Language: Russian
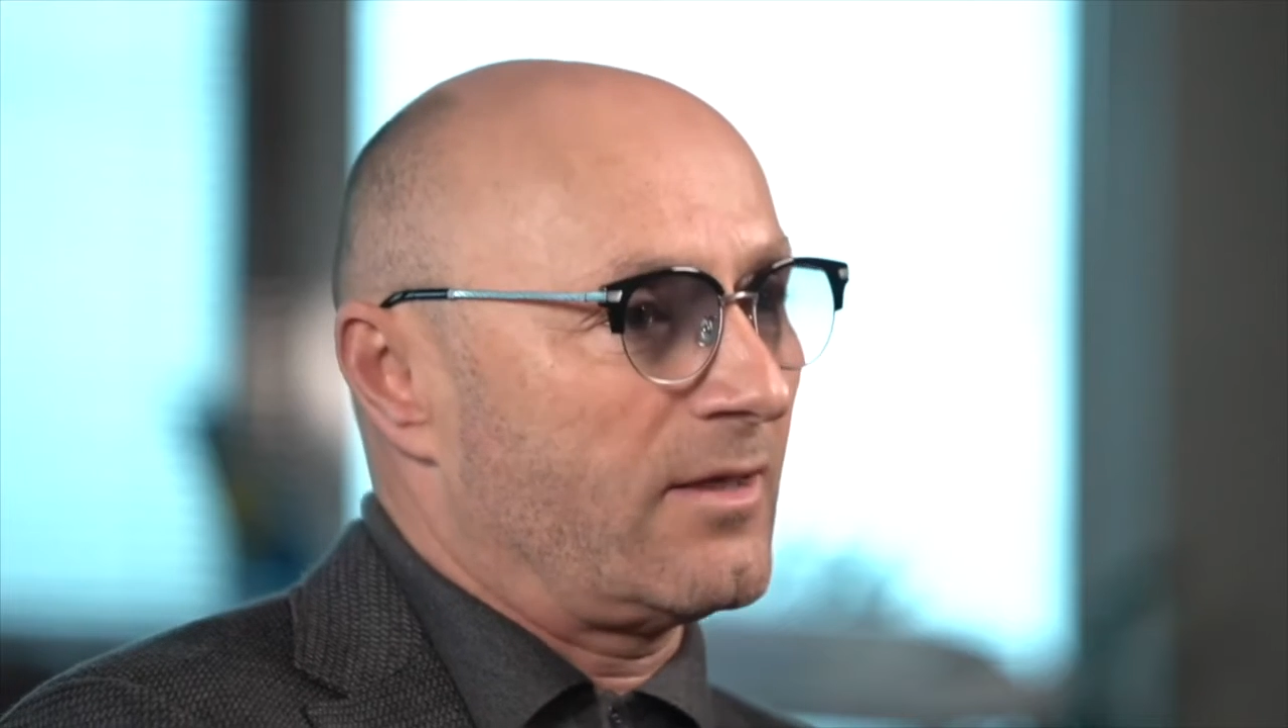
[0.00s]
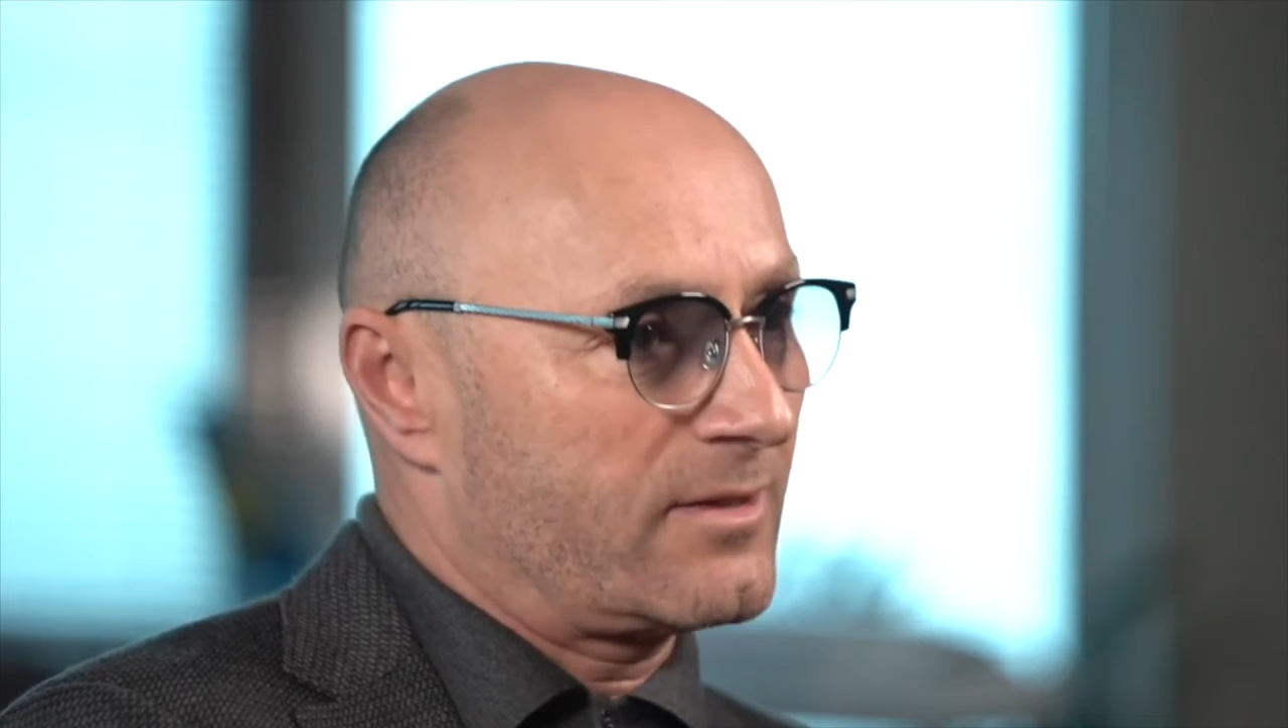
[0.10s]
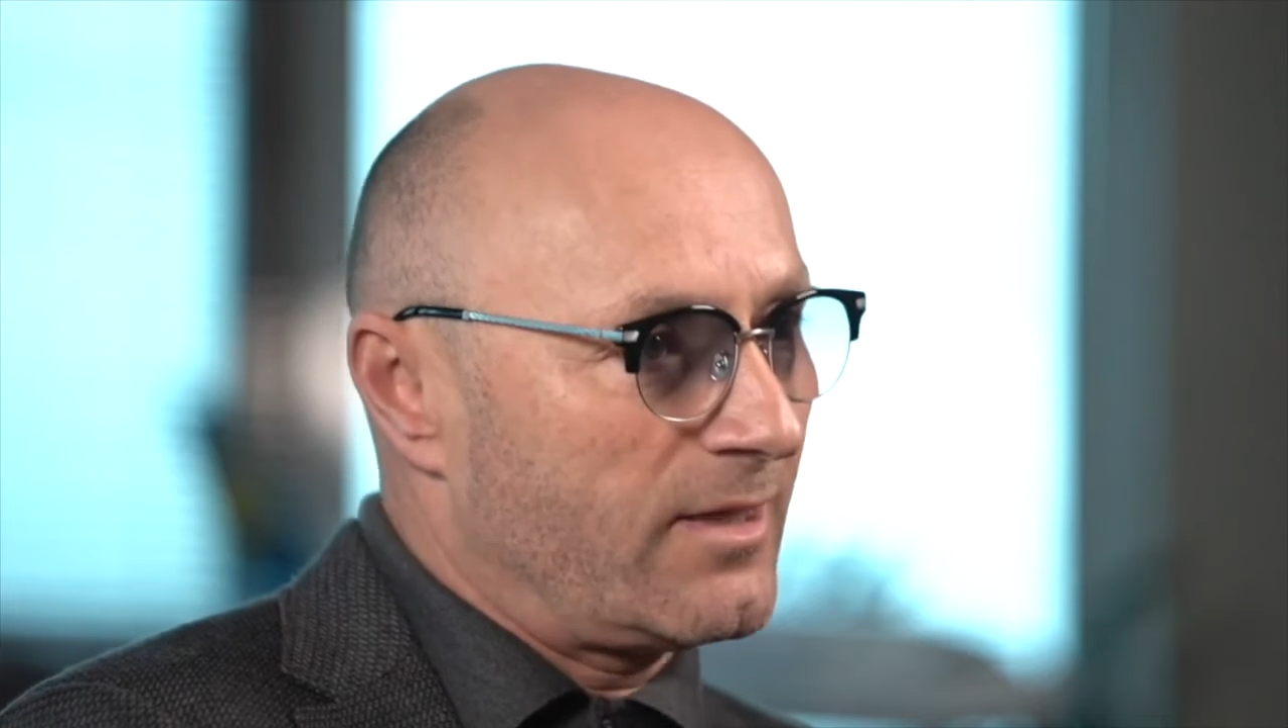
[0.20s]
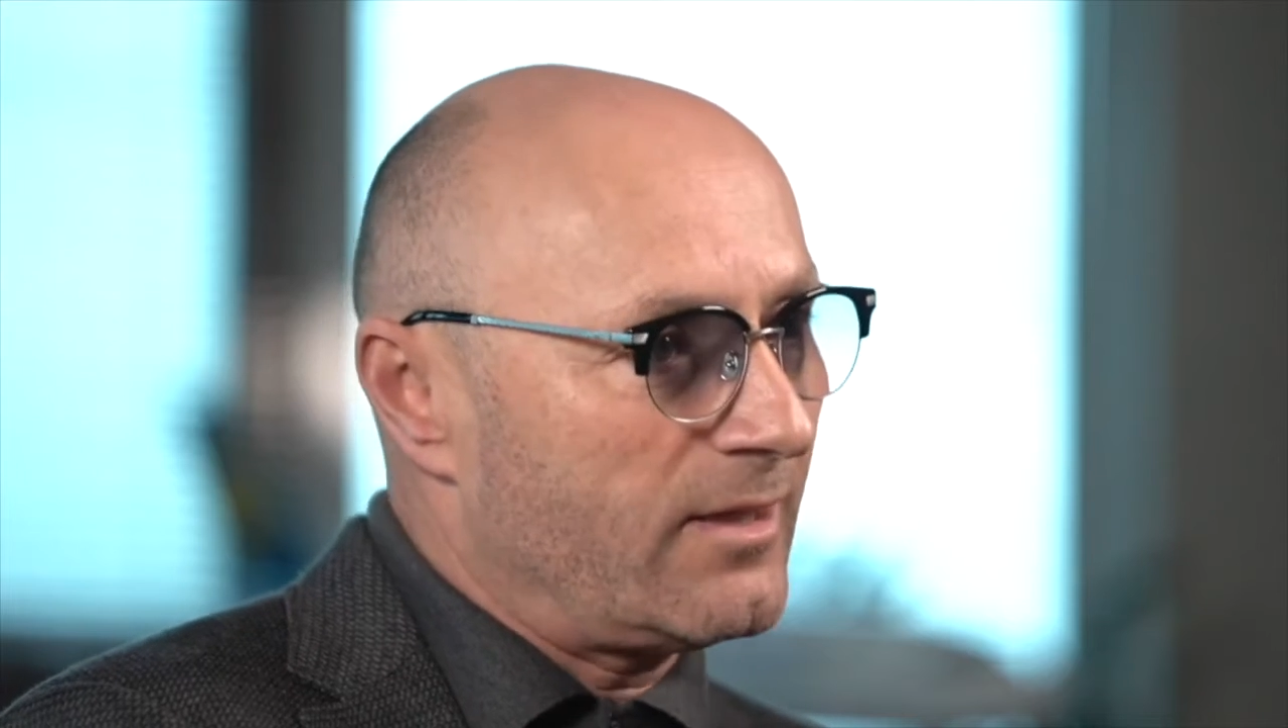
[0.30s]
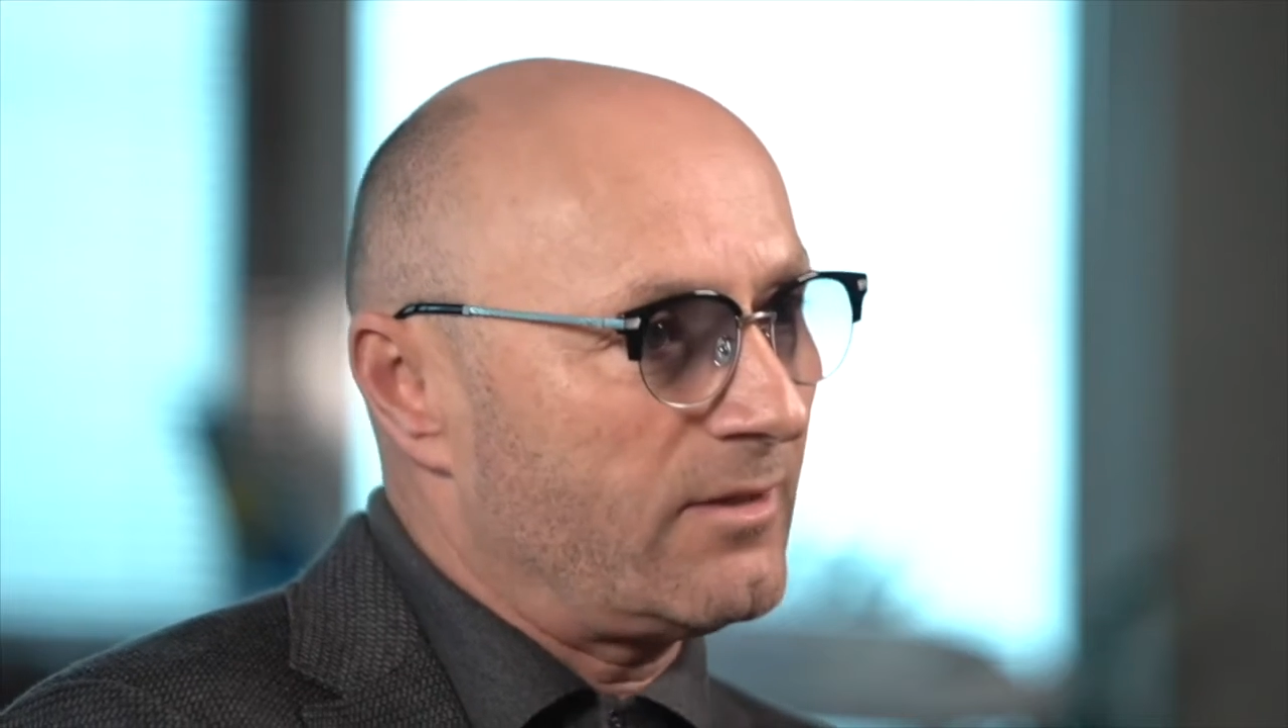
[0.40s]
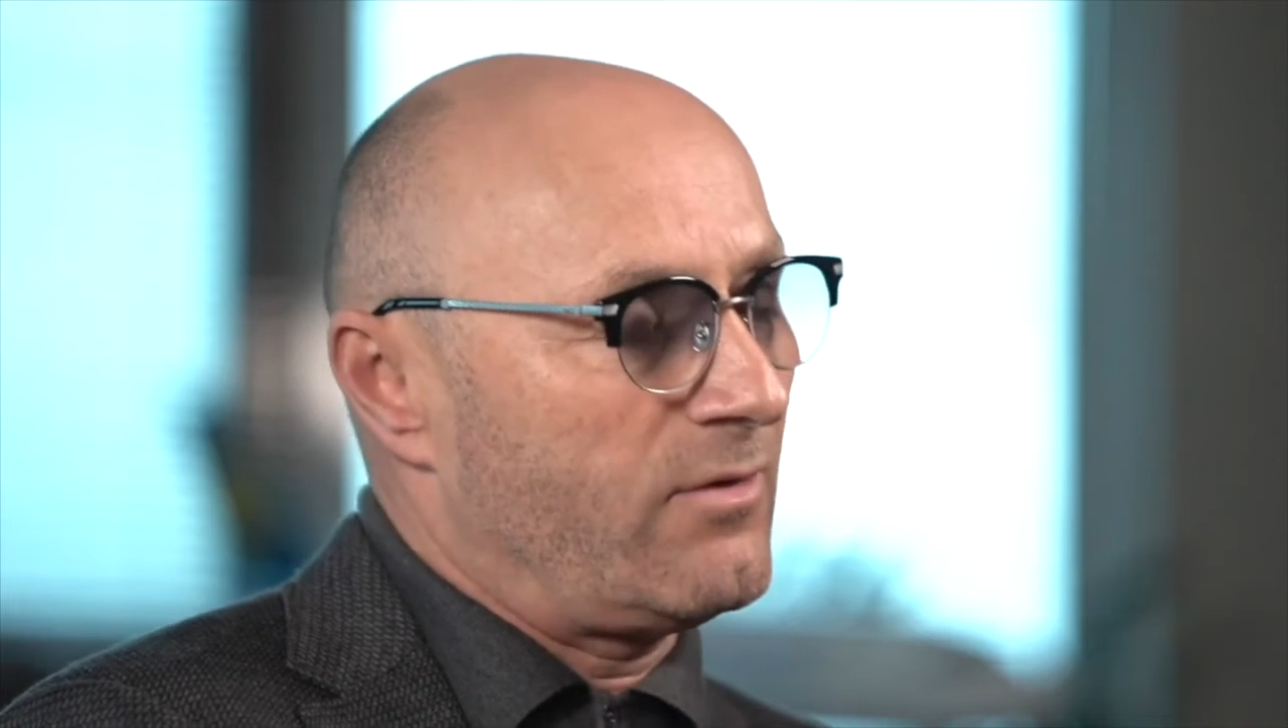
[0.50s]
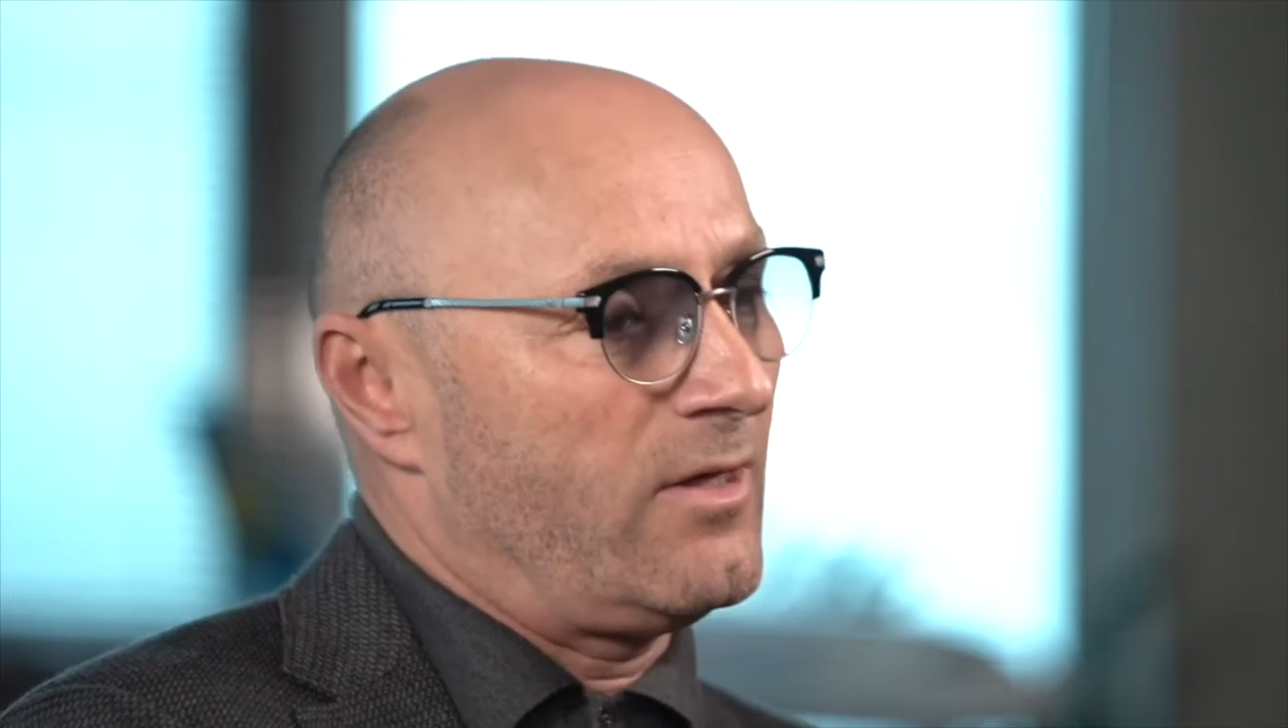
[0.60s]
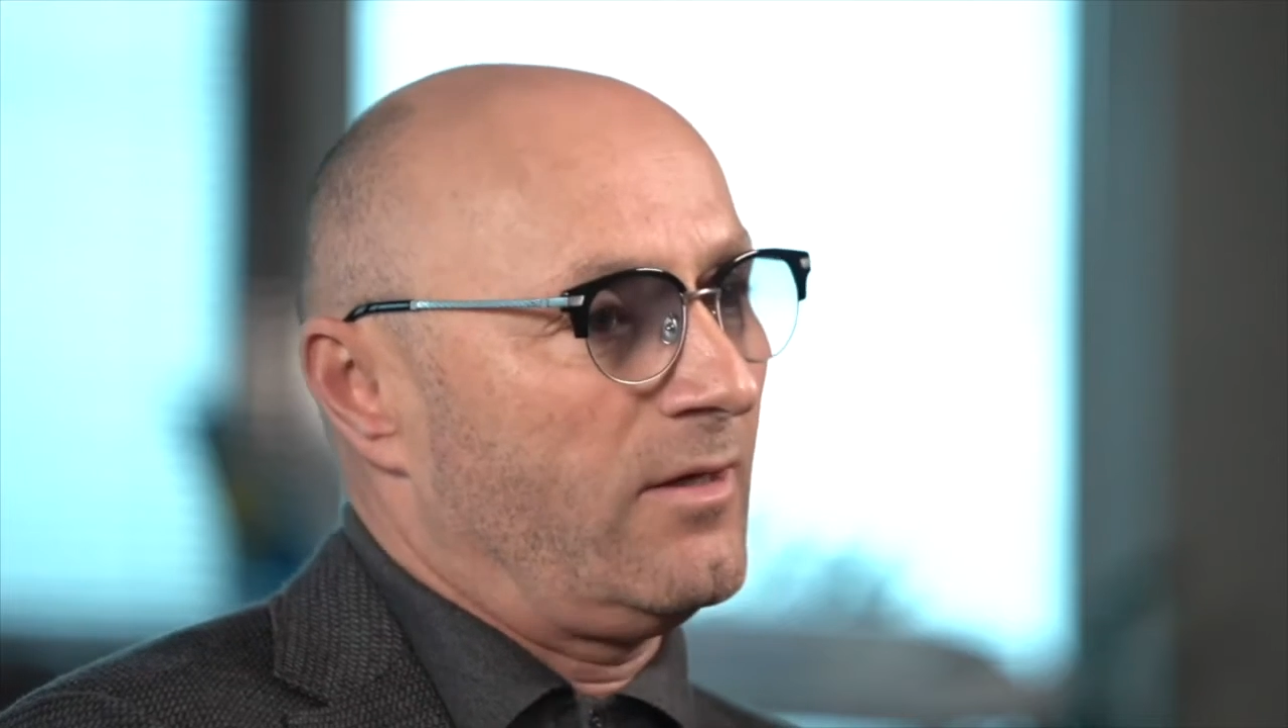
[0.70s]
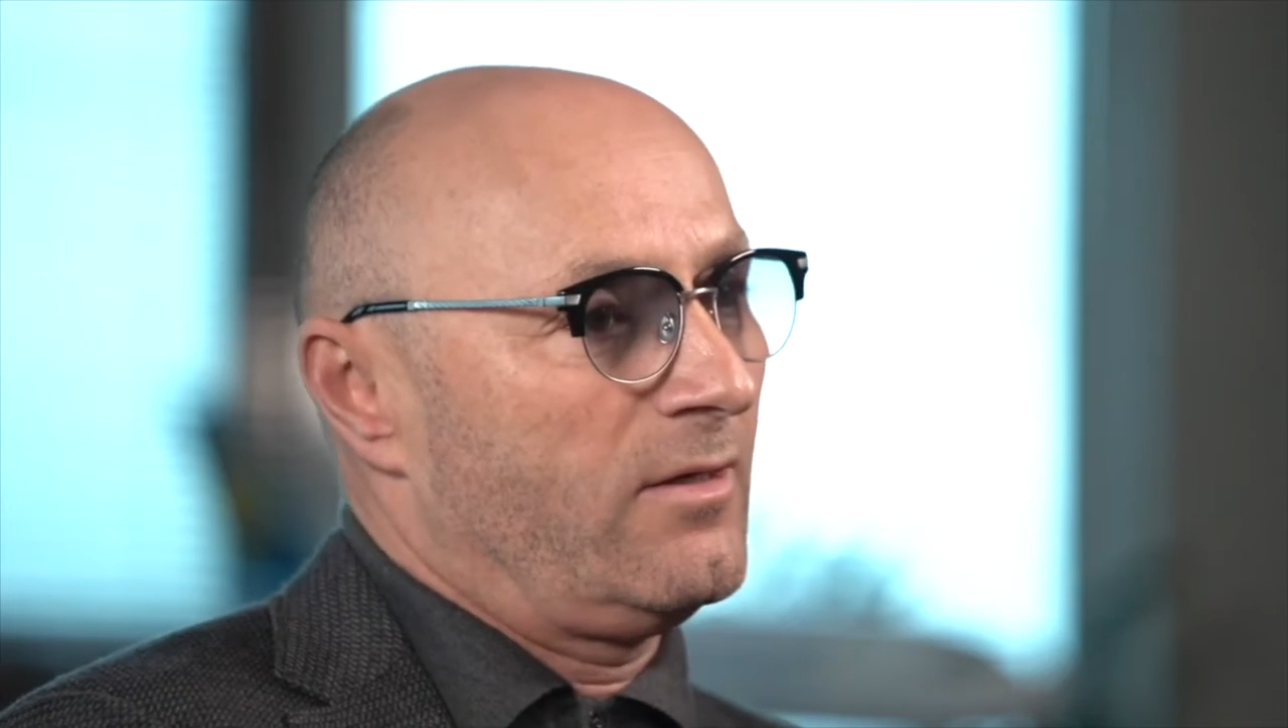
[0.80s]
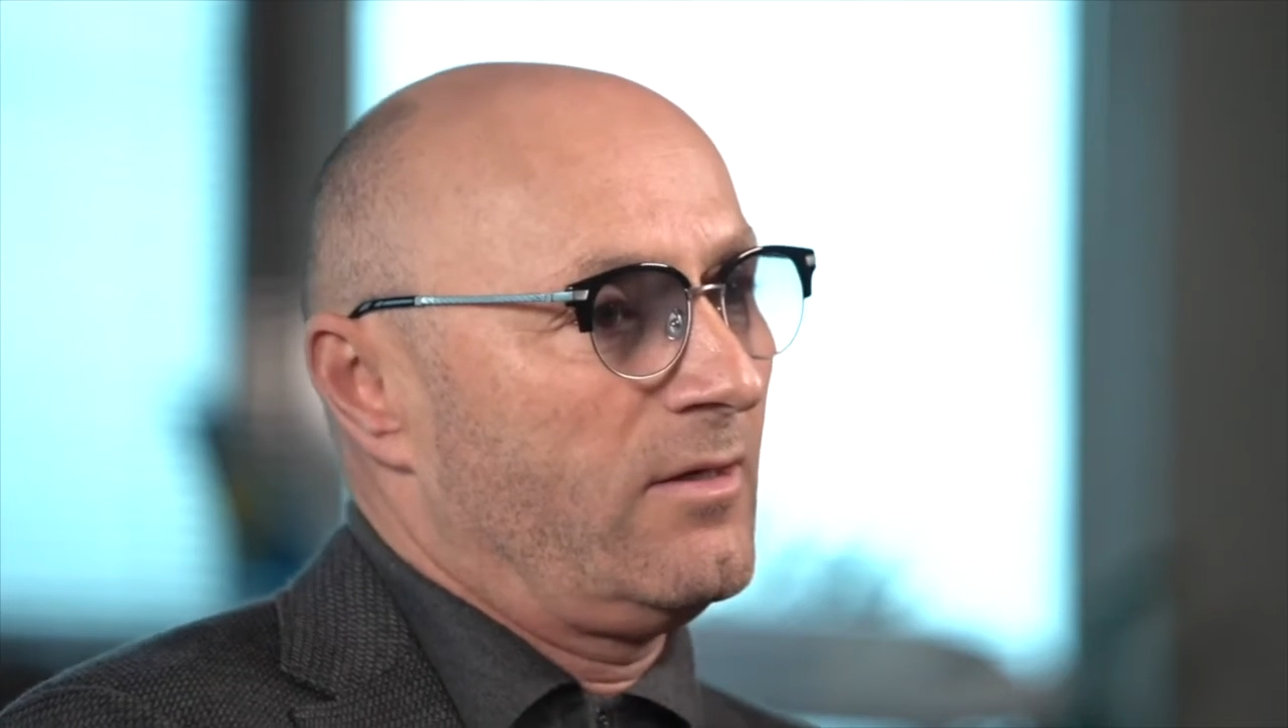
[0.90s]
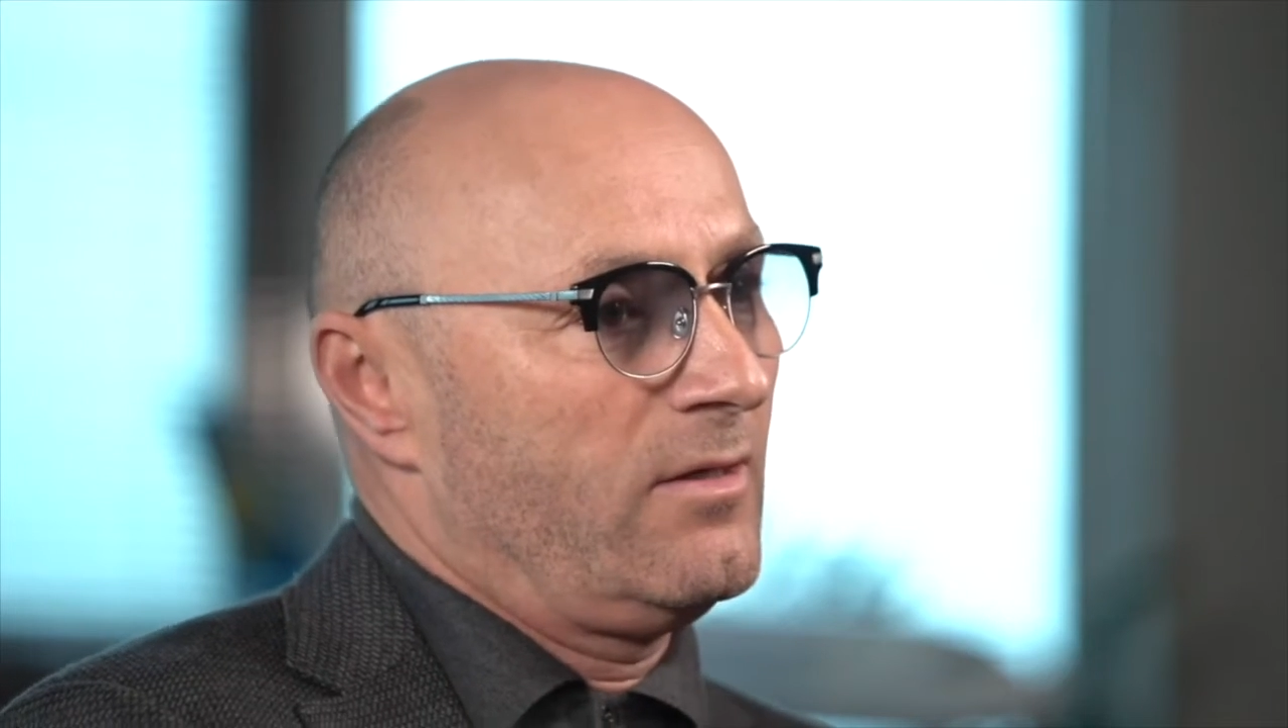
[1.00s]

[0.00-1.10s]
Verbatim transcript: расследования